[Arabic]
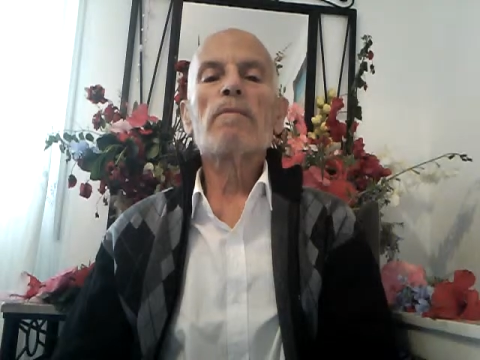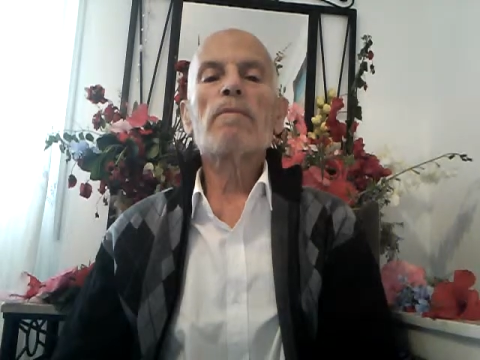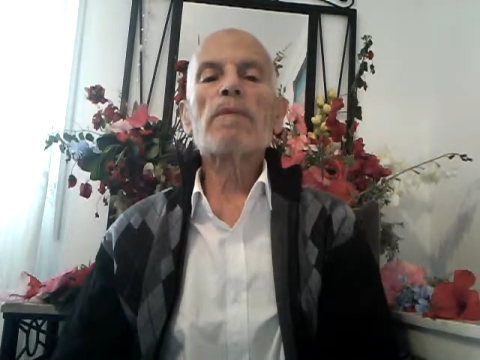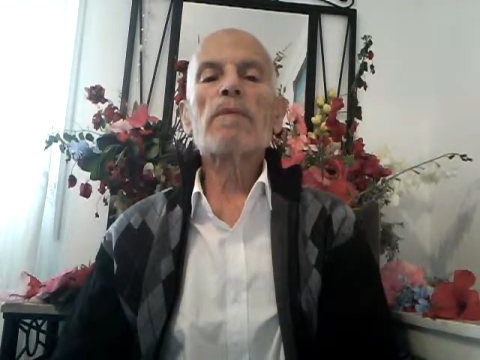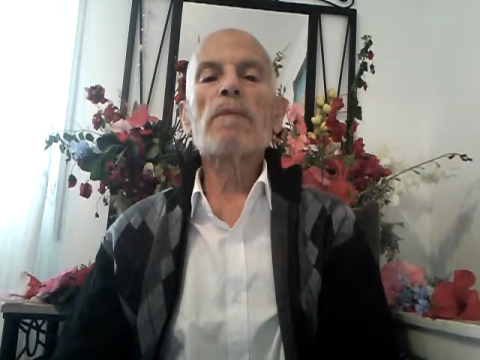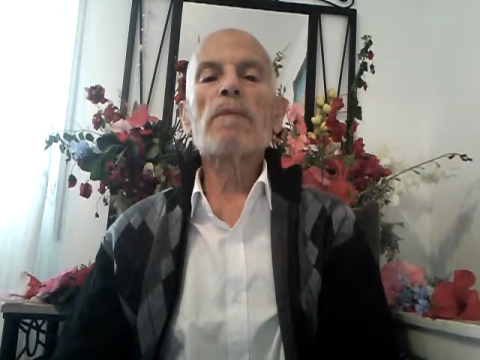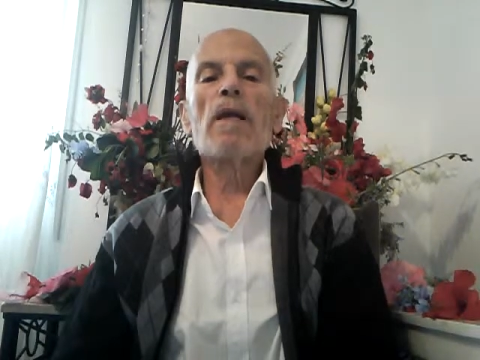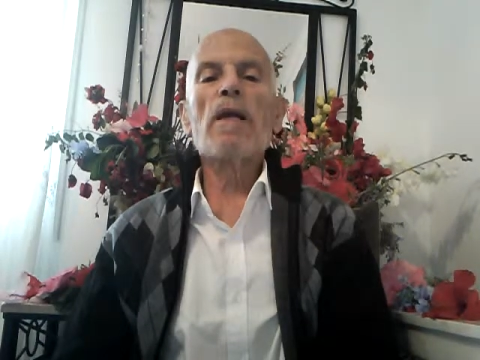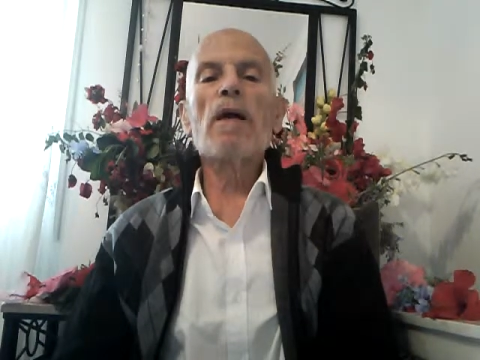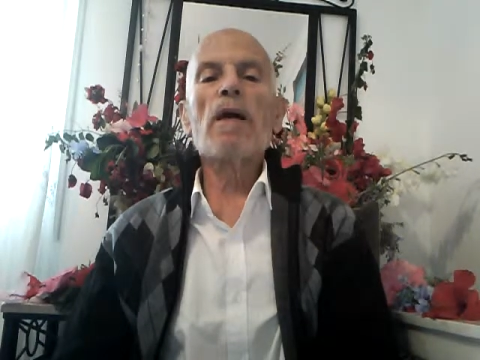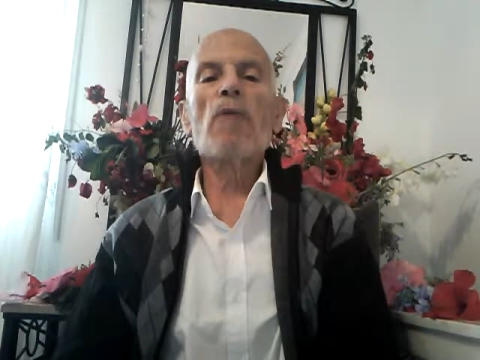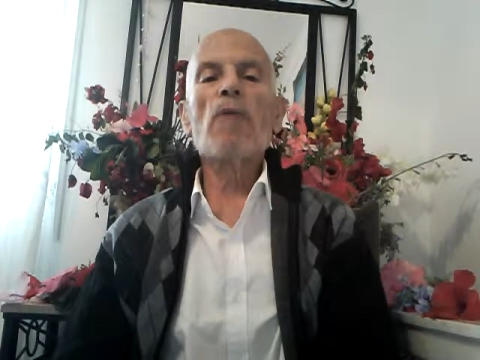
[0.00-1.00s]
بسم الله
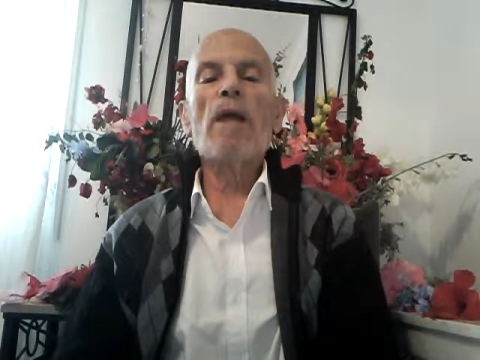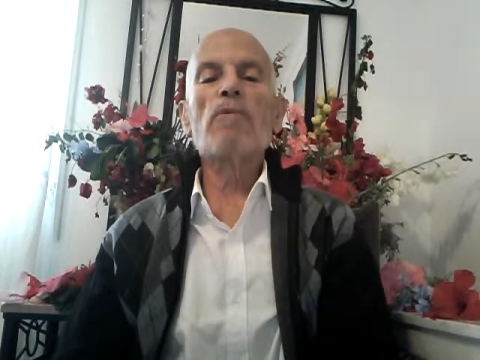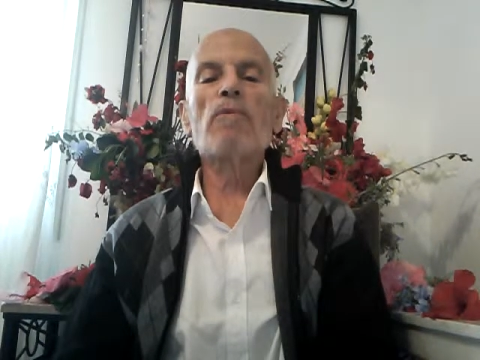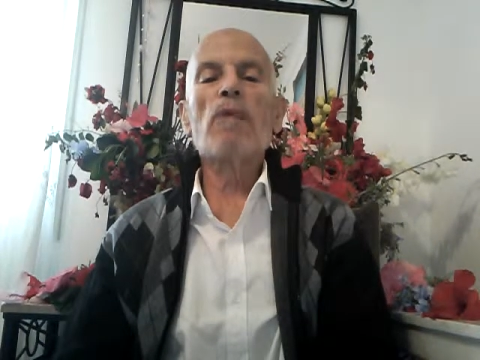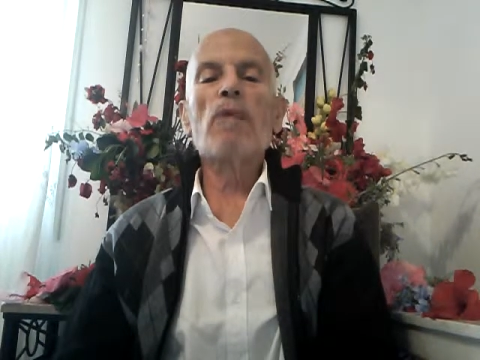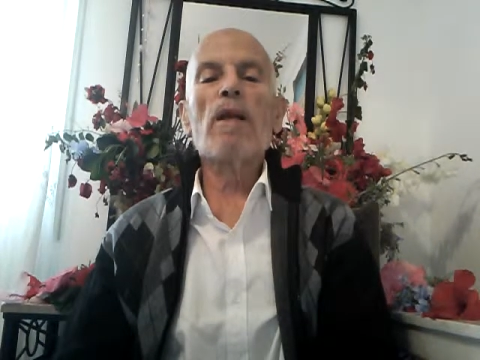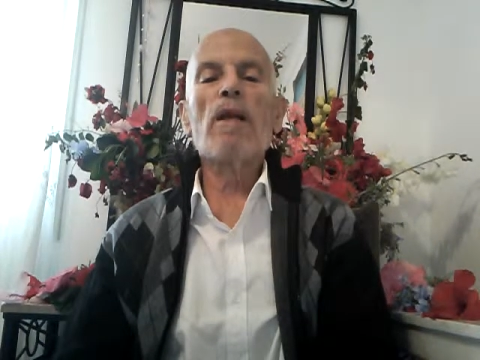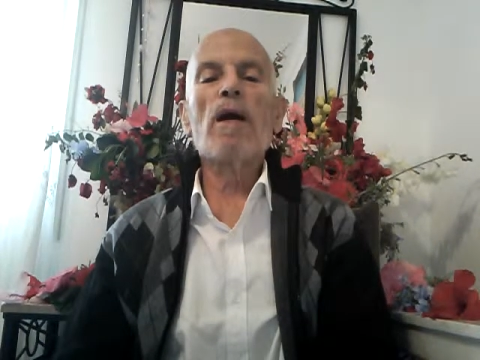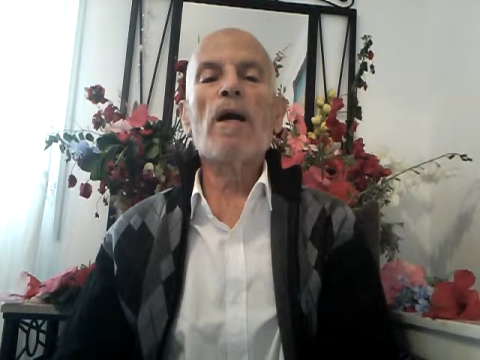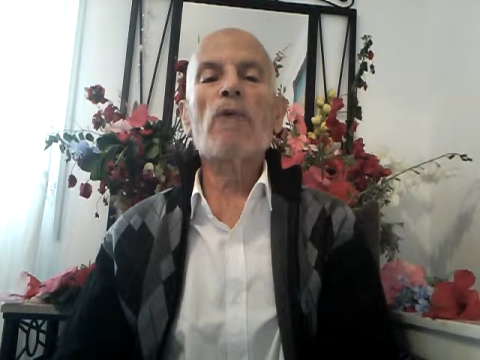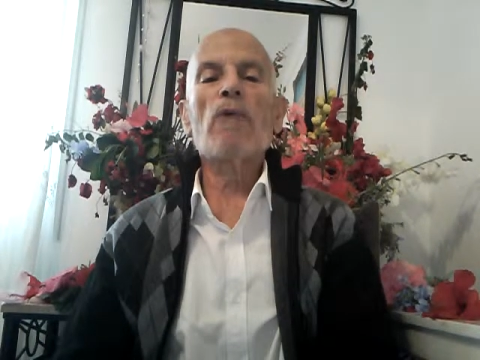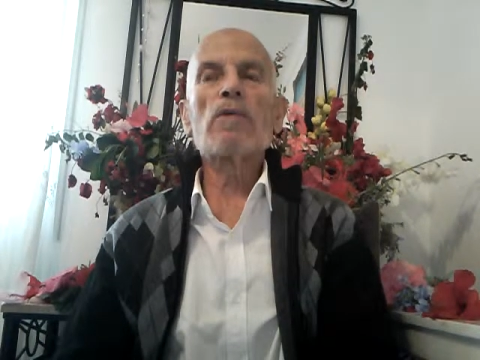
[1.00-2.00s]
والحمد
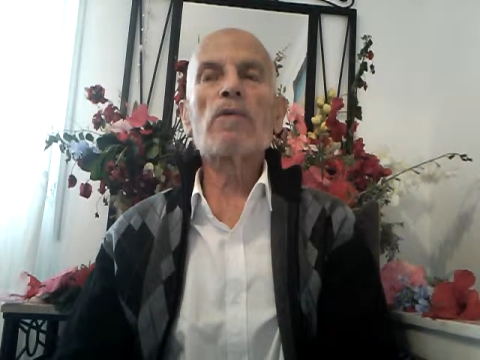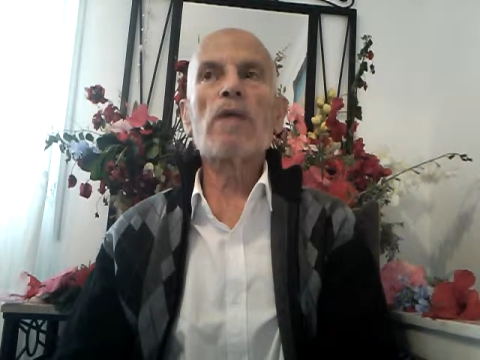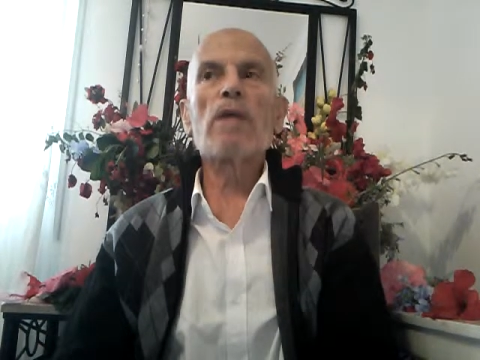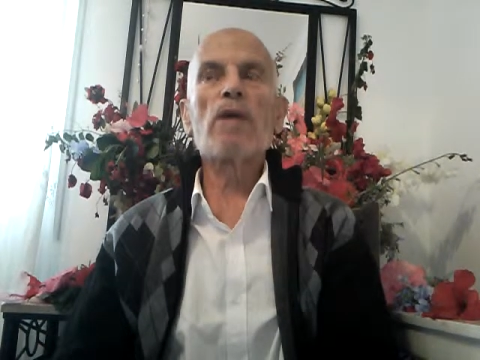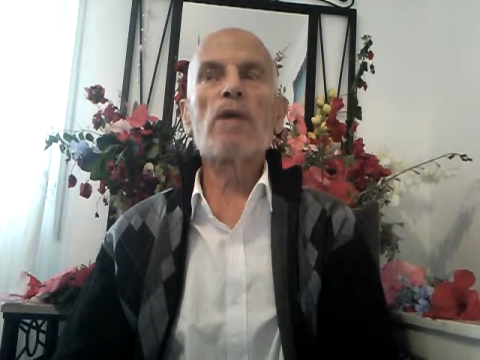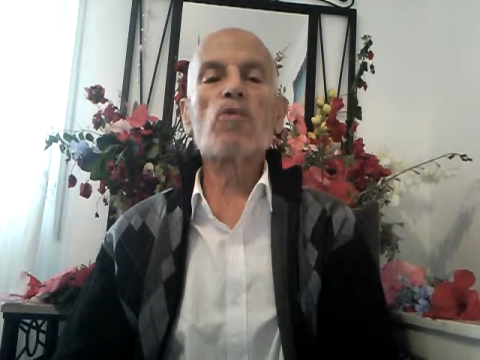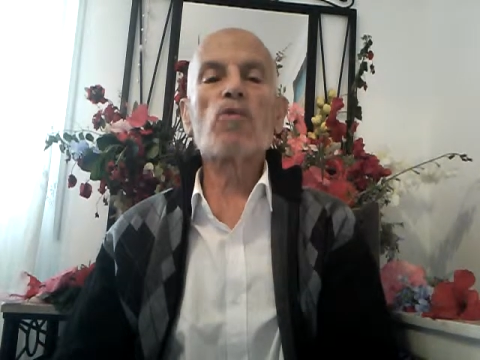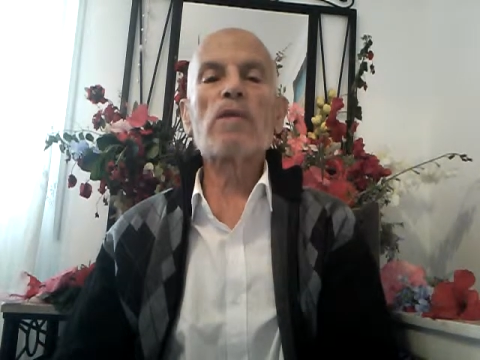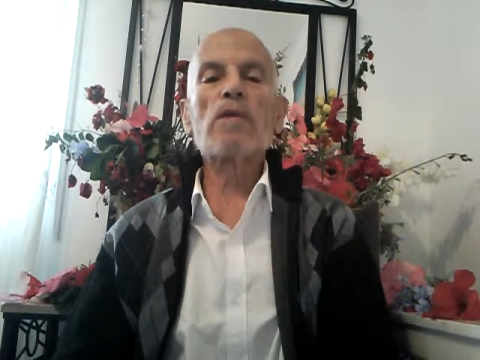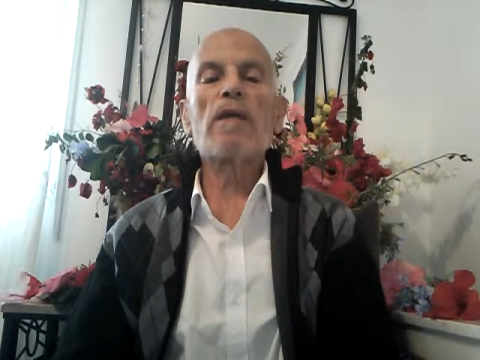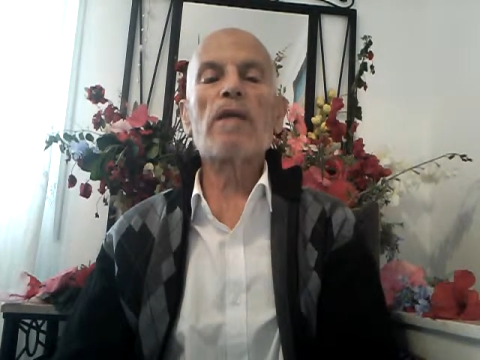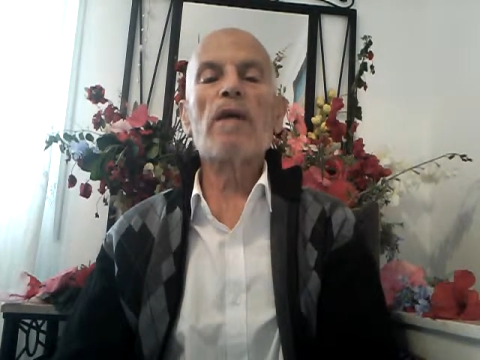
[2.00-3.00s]
لله والصلاة
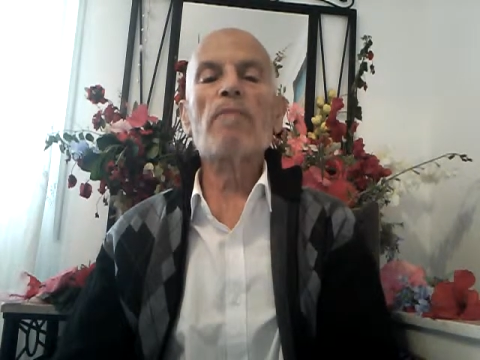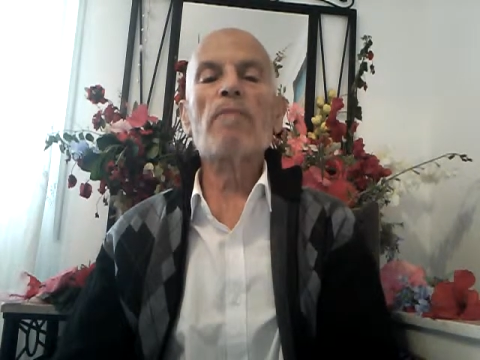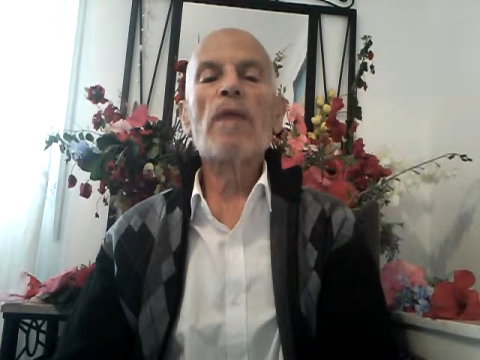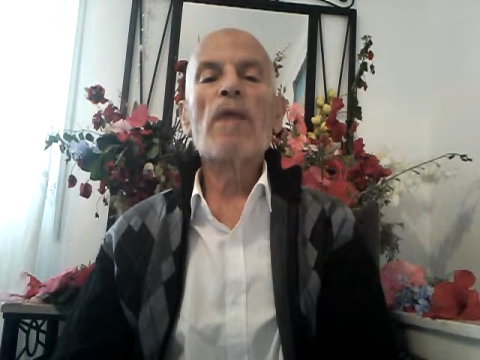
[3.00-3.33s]
والسلام